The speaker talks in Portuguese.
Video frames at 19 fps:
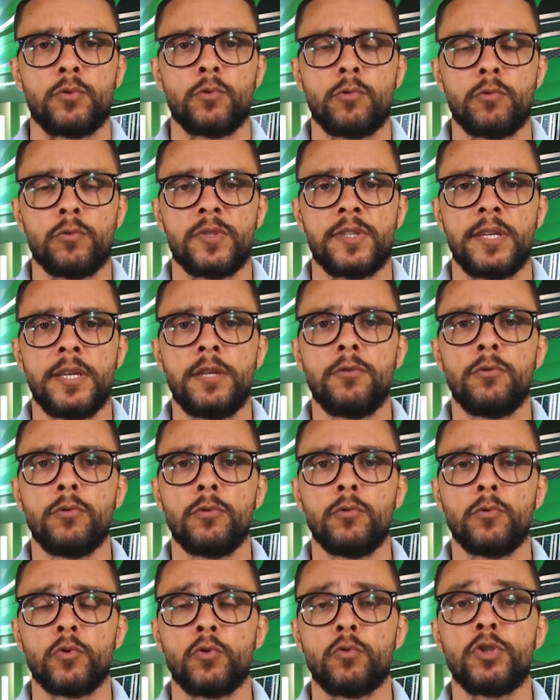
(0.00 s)
O Cruzeiro,
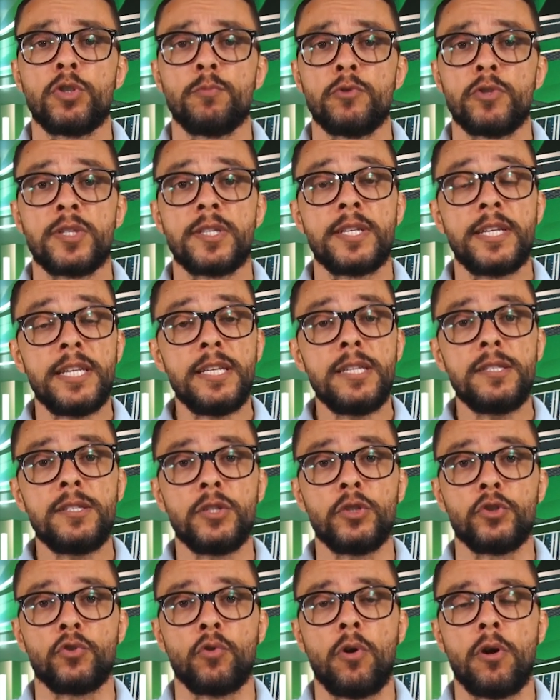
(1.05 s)
nos últimos
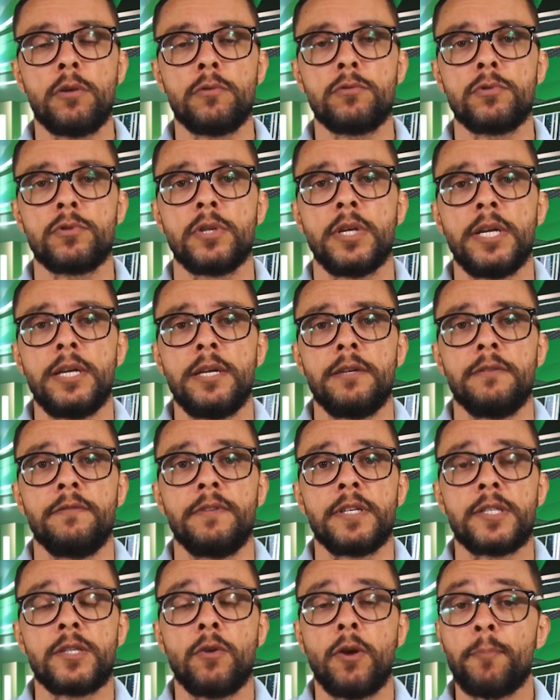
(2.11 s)
15 jogos,
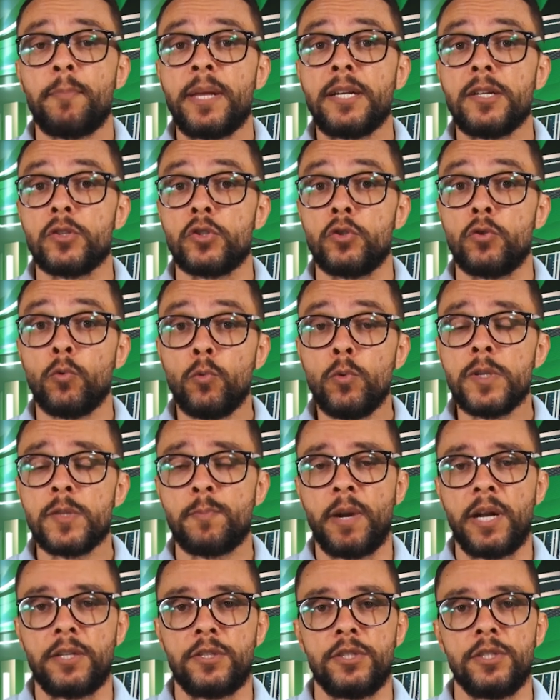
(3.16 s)
venceu apenas duas
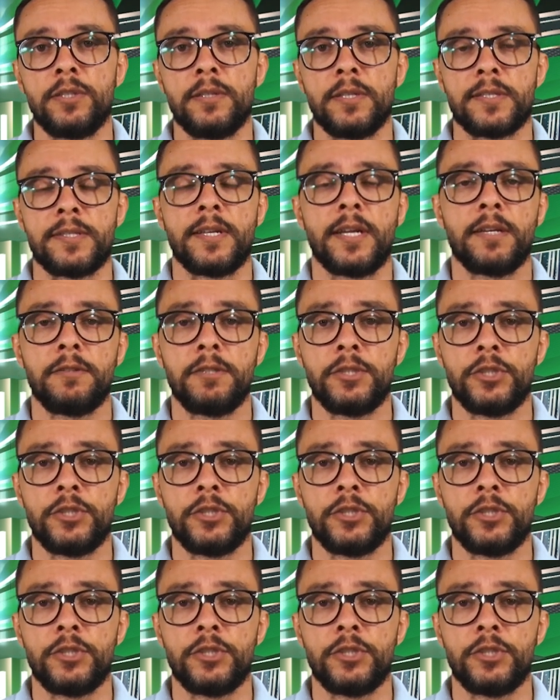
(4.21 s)
partidas, né?